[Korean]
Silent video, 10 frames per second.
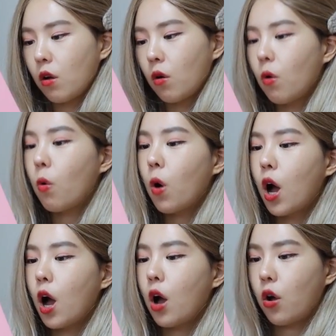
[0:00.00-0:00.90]
Oh
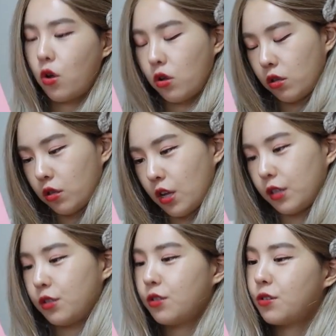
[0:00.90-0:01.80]
wow,
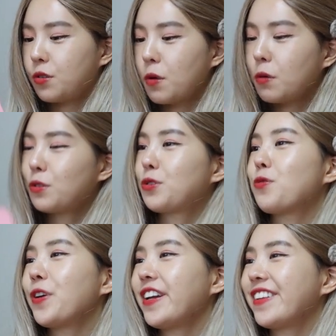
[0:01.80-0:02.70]
that's so
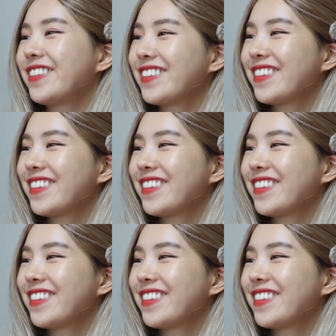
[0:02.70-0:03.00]
sweet.